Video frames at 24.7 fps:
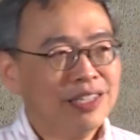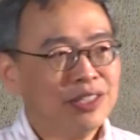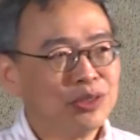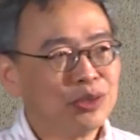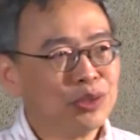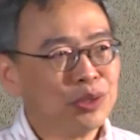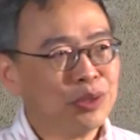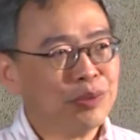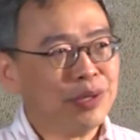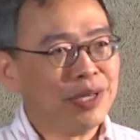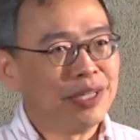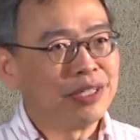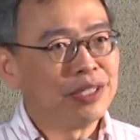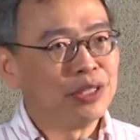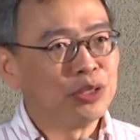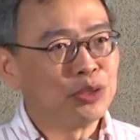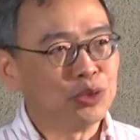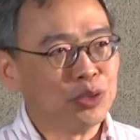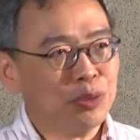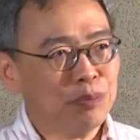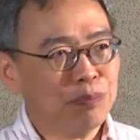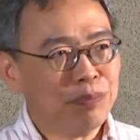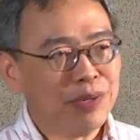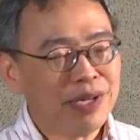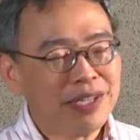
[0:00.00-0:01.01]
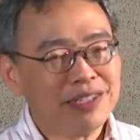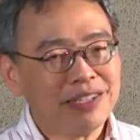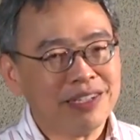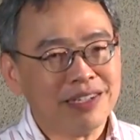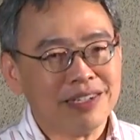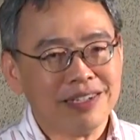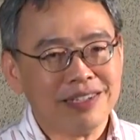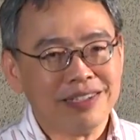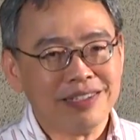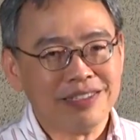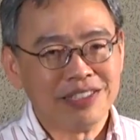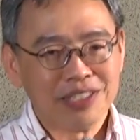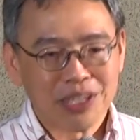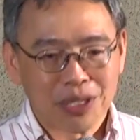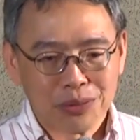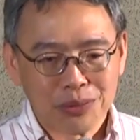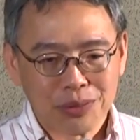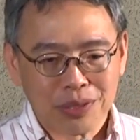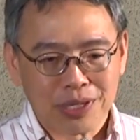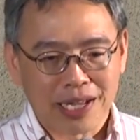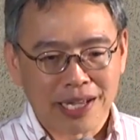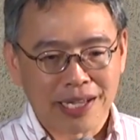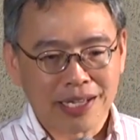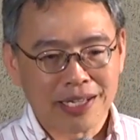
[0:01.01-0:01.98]
作为一个准备的教
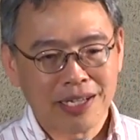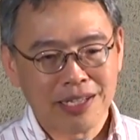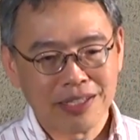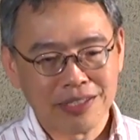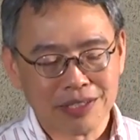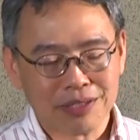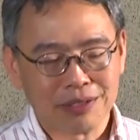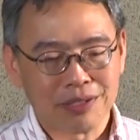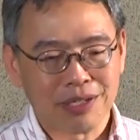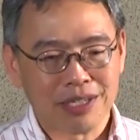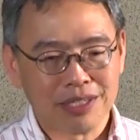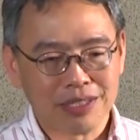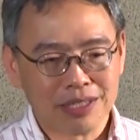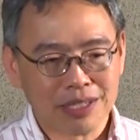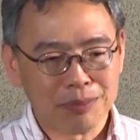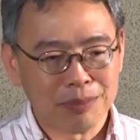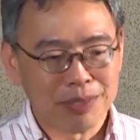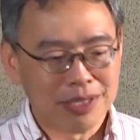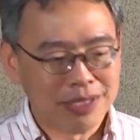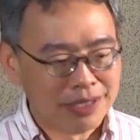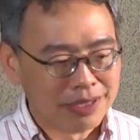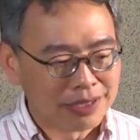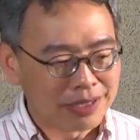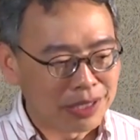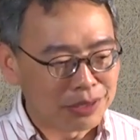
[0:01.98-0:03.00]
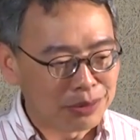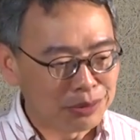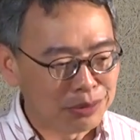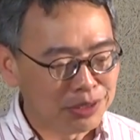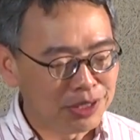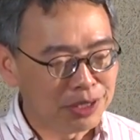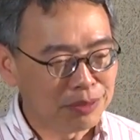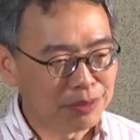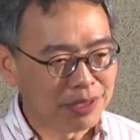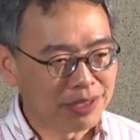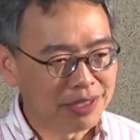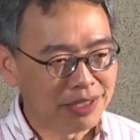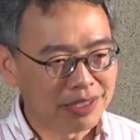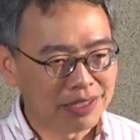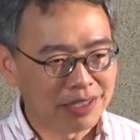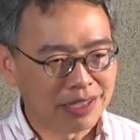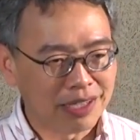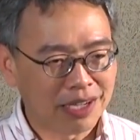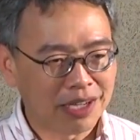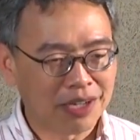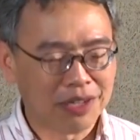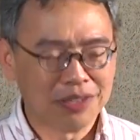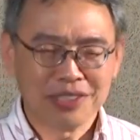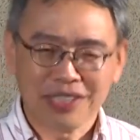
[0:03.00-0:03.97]
育来看的话，那么代数基本定
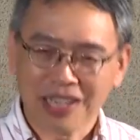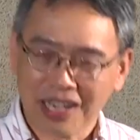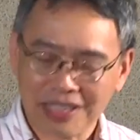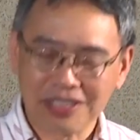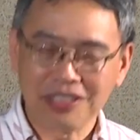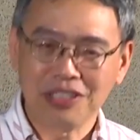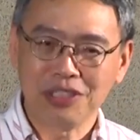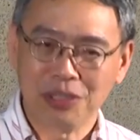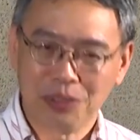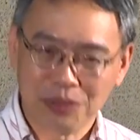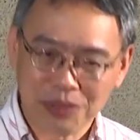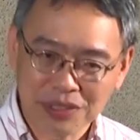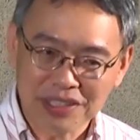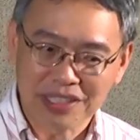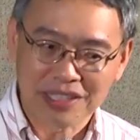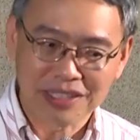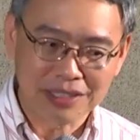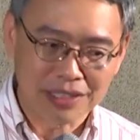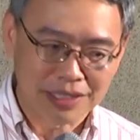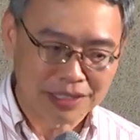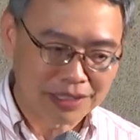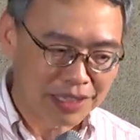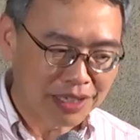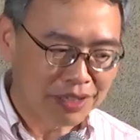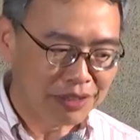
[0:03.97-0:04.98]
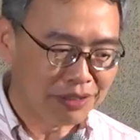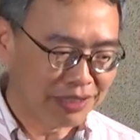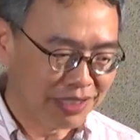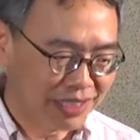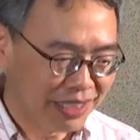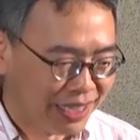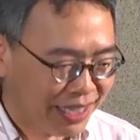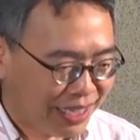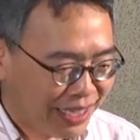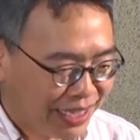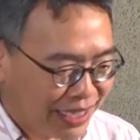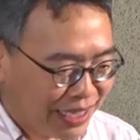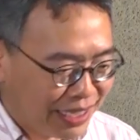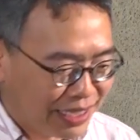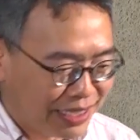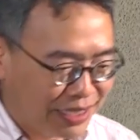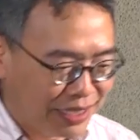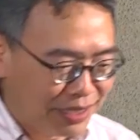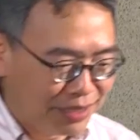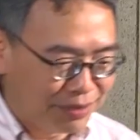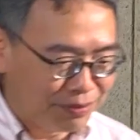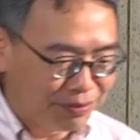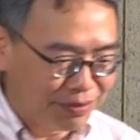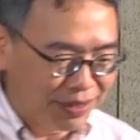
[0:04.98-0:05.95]
理好像还是有一点点道理
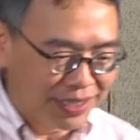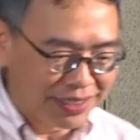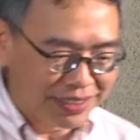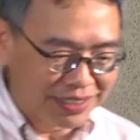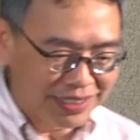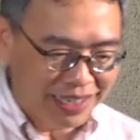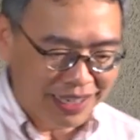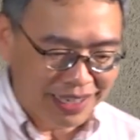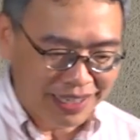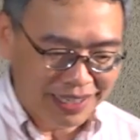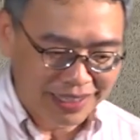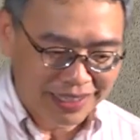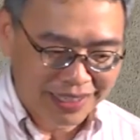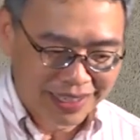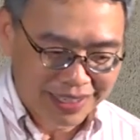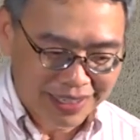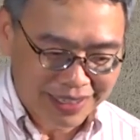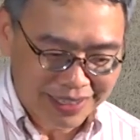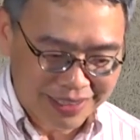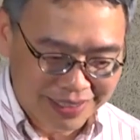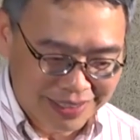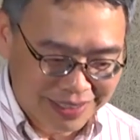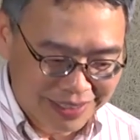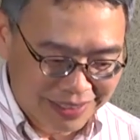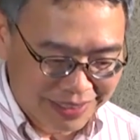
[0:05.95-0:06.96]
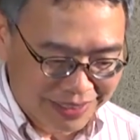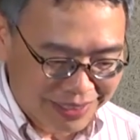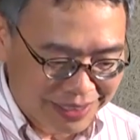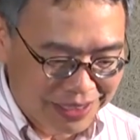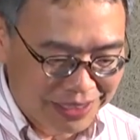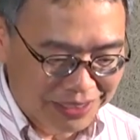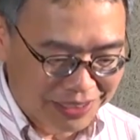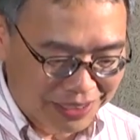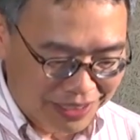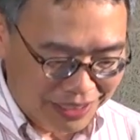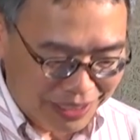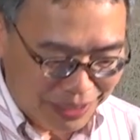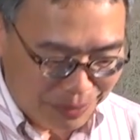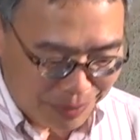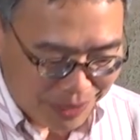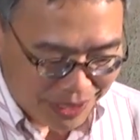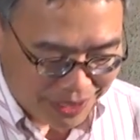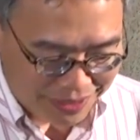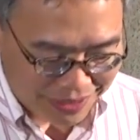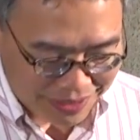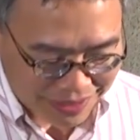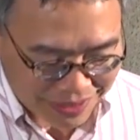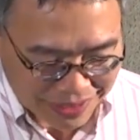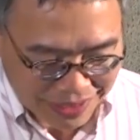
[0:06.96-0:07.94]
可以放在呃课程里
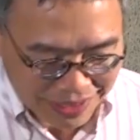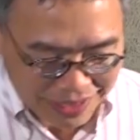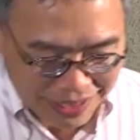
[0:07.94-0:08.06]
面的。